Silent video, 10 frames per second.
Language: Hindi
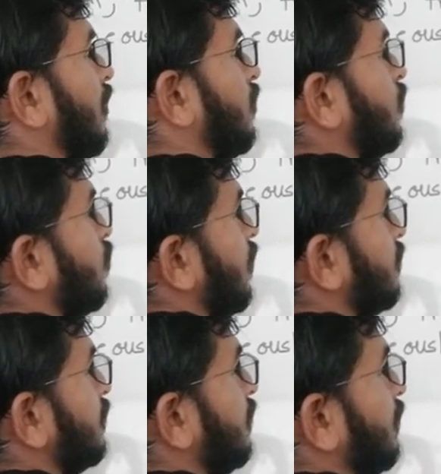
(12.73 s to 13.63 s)
टू
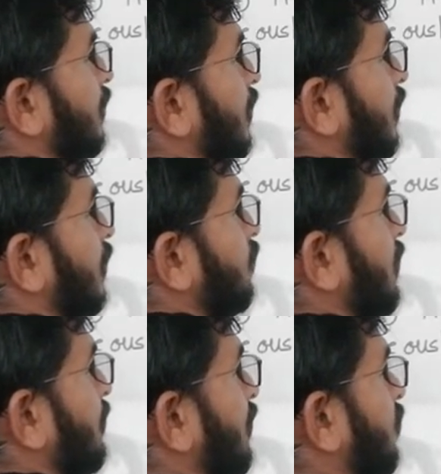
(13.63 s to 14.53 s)
थाउजेंड
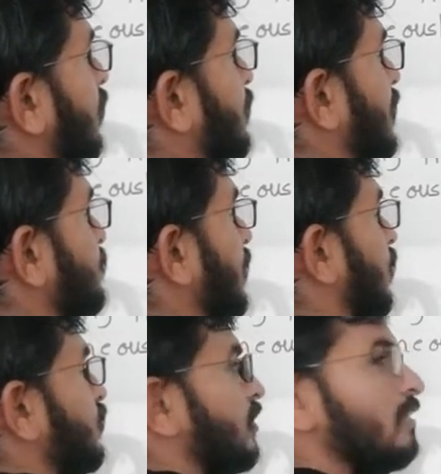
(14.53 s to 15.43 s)
ट्वेल्व में वन मार्क्स में
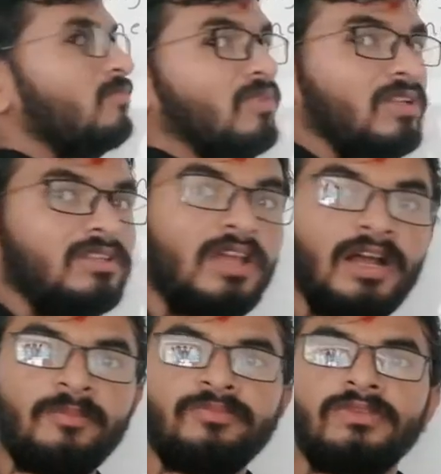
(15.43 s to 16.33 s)
क्वेश्चन था
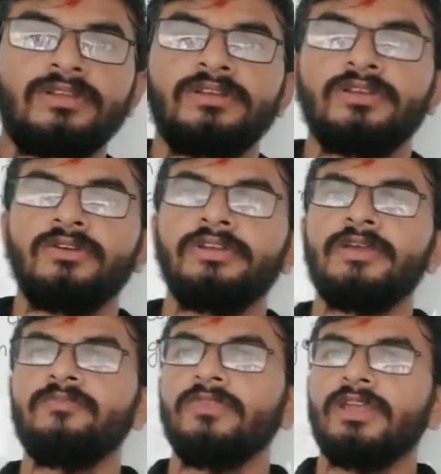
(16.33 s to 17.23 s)
ओके
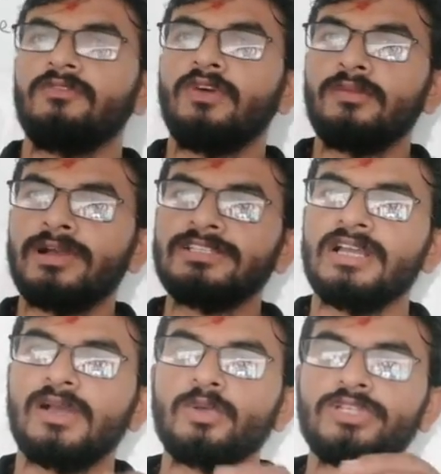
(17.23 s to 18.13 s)
वन मार्क्स
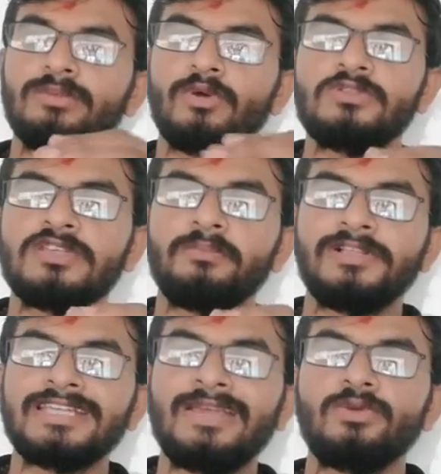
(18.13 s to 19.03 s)
का क्वेश्चन बहुत सिंपल
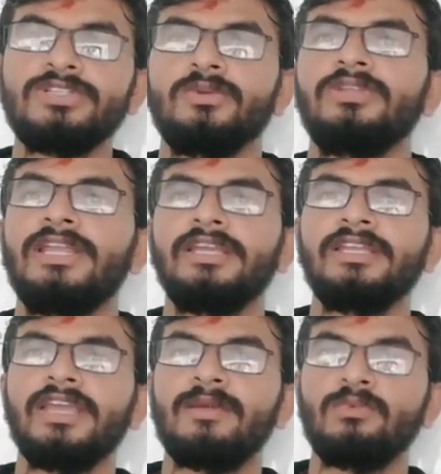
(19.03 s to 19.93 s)
सा ही क्वेश्चन होता है लेकिन
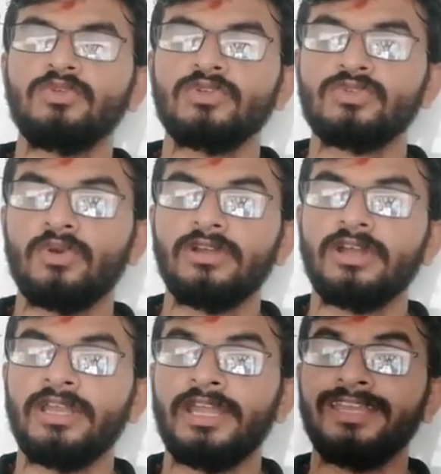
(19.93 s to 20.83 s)
क्या हम उसको सोल्व
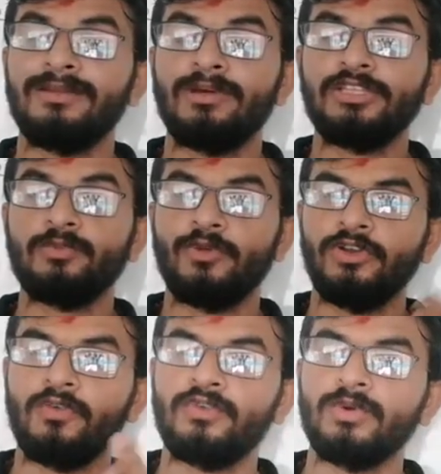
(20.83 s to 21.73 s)
करने यानी कि हमारा जो
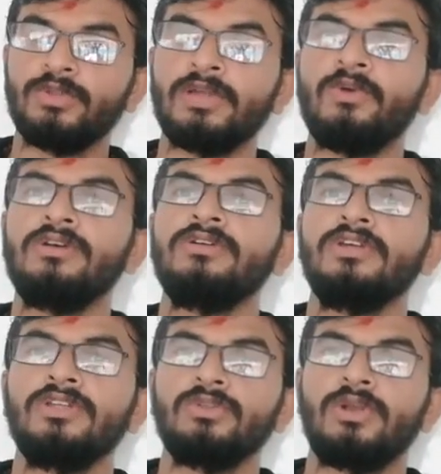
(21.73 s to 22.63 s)
पॉइंट ऑफ व्यू होता है वो
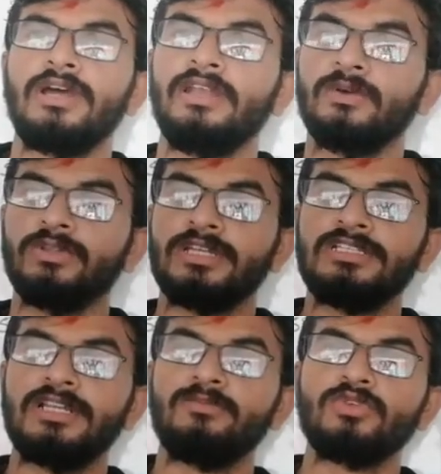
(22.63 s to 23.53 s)
थोड़ा अलग होता है
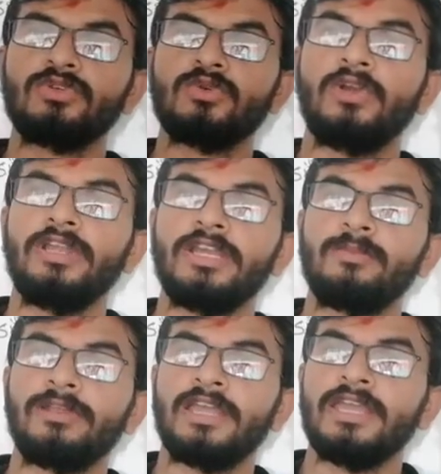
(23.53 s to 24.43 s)
इसलिए हम उसको सोल्व नहीं कर
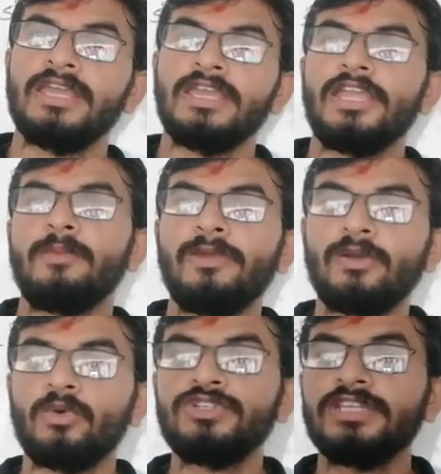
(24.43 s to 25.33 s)
पाते यहाँ पे
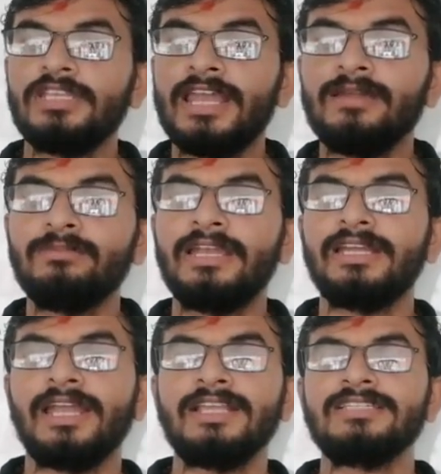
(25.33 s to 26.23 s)
क्वेश्चन दिया है लंबा
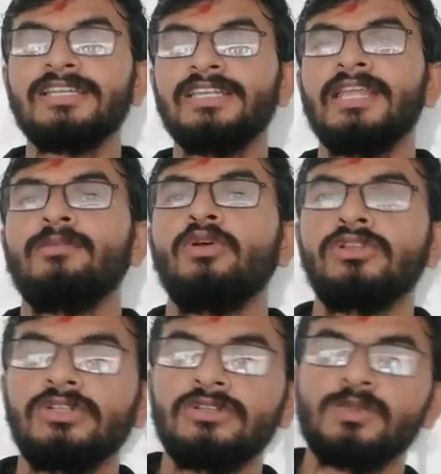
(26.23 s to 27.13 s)
लेकिन आंसर कितना है
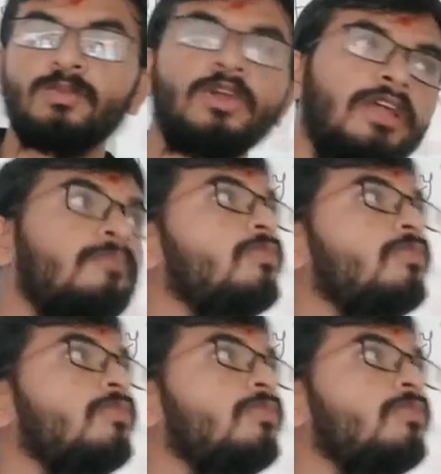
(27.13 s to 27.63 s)
बहुत स्मॉल है